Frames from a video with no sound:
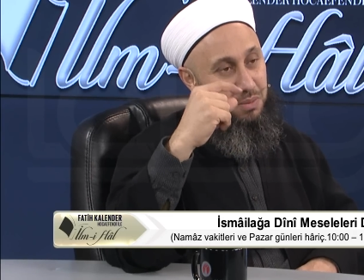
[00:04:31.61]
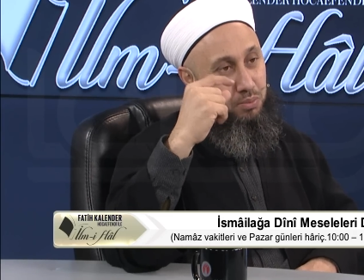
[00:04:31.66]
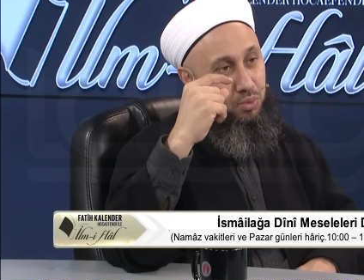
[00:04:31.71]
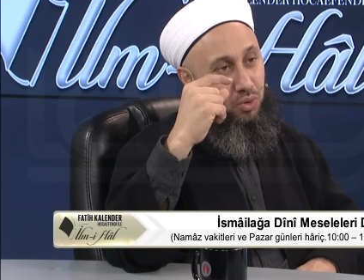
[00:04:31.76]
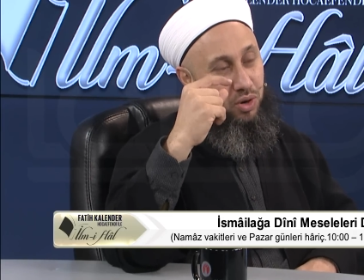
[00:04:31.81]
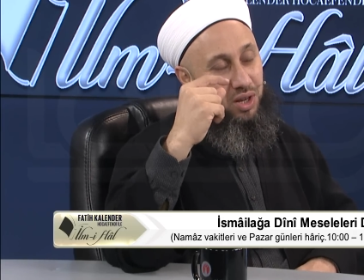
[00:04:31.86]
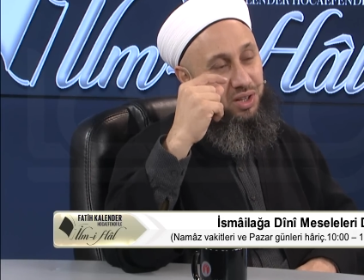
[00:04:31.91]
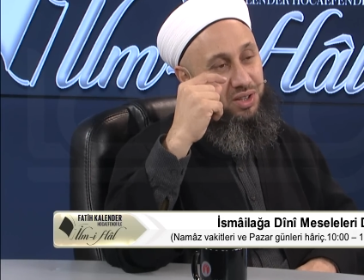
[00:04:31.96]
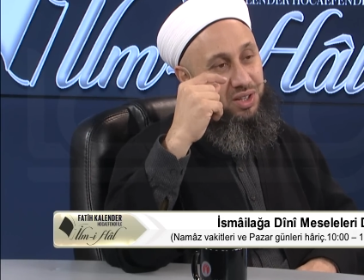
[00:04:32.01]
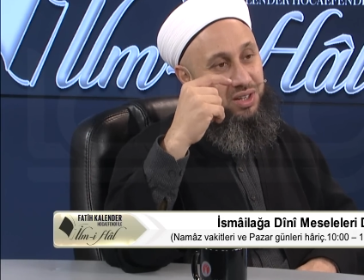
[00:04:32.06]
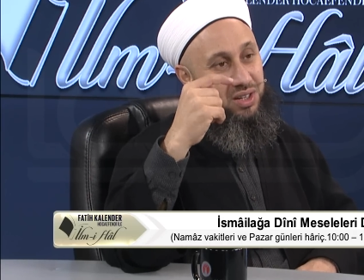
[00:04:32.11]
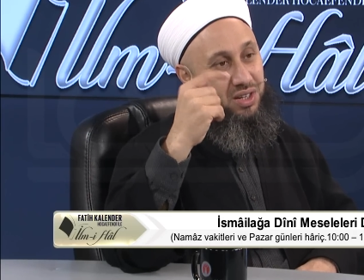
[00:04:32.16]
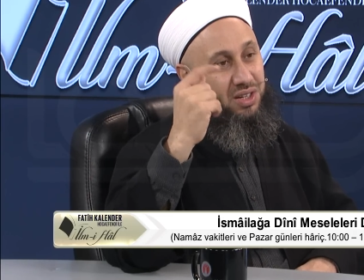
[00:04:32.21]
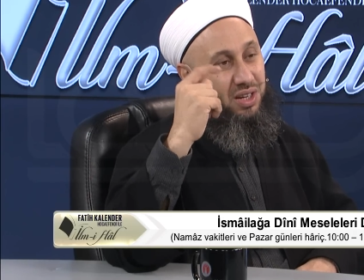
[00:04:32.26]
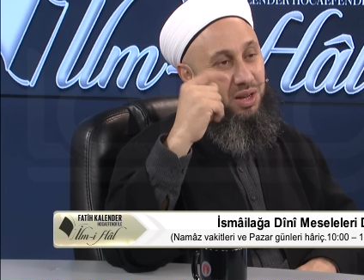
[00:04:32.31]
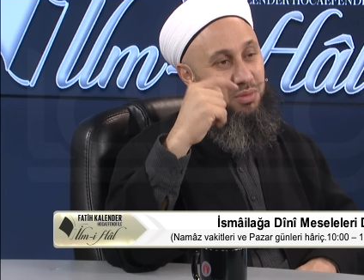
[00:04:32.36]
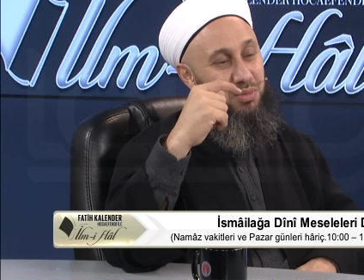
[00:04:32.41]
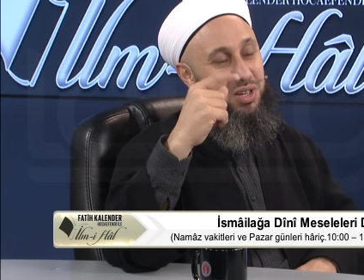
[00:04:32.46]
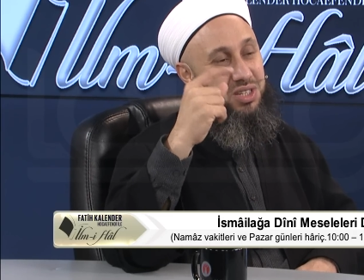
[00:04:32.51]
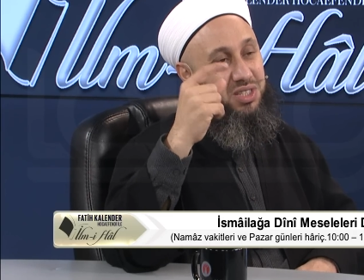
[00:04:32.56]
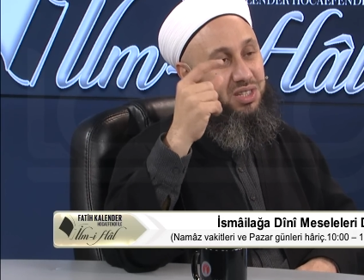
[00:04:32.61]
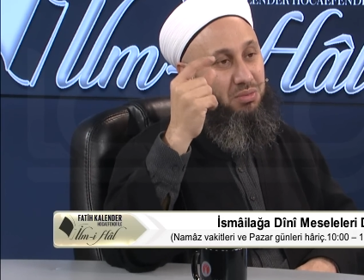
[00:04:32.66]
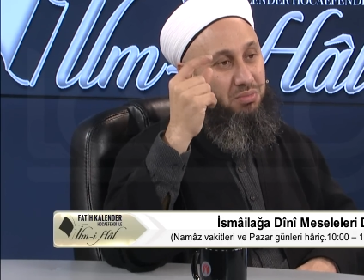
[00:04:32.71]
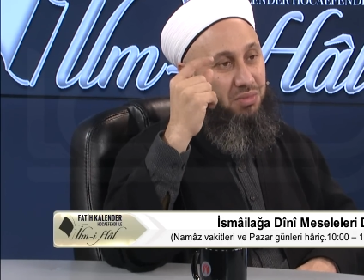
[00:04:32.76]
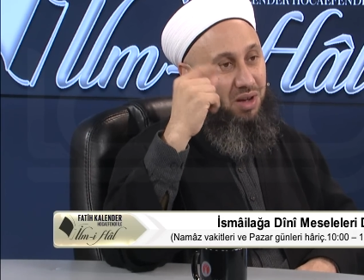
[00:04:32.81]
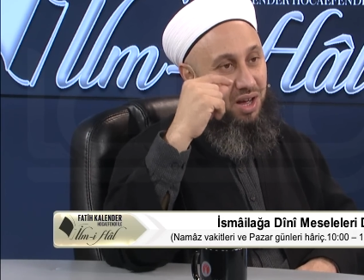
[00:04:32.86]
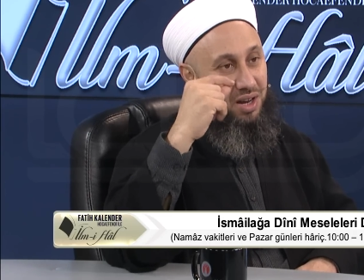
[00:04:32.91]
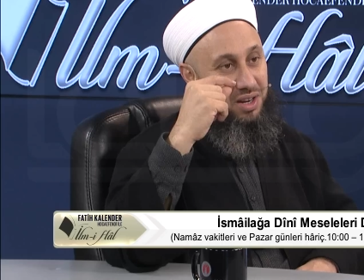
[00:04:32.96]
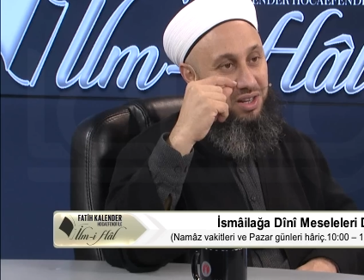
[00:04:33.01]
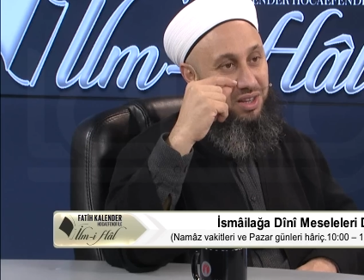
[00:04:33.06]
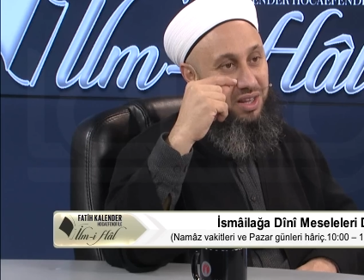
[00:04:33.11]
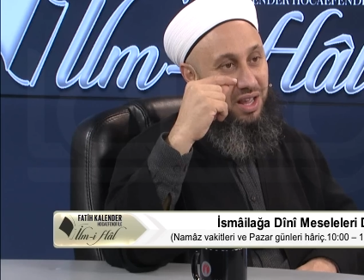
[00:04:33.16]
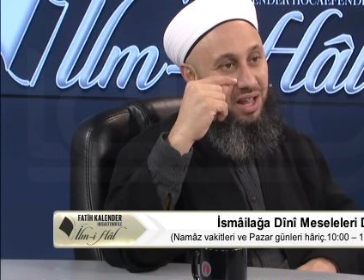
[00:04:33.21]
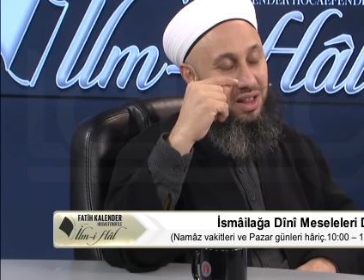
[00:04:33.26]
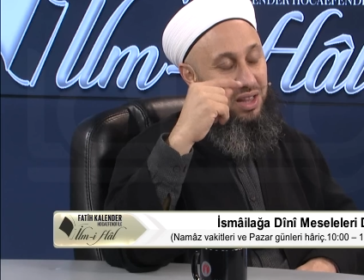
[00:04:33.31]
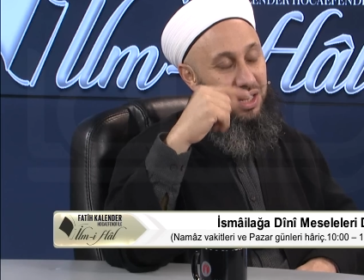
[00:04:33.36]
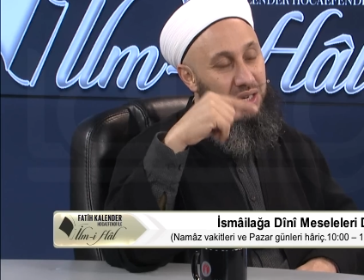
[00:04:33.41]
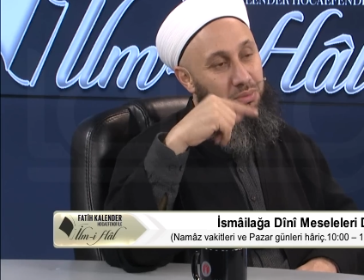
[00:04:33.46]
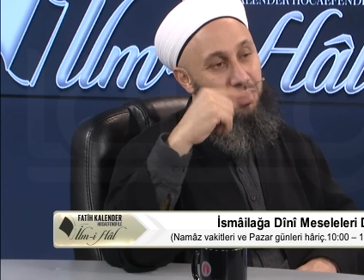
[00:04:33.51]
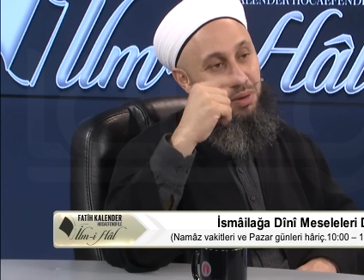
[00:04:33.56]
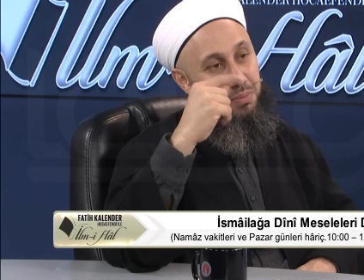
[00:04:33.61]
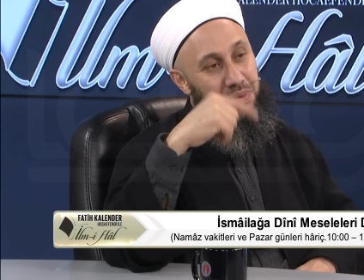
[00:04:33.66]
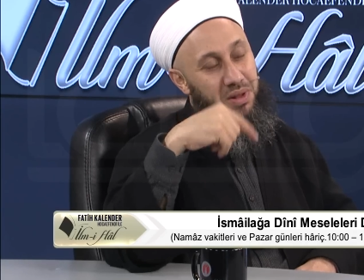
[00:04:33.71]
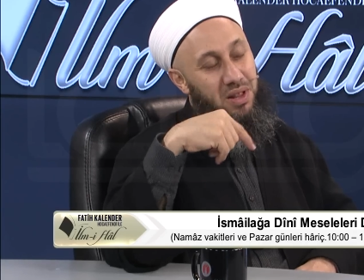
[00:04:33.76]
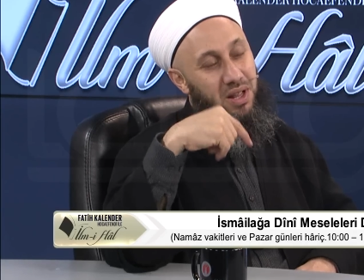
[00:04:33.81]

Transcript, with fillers: Bu kadarı namaza mani değildir ama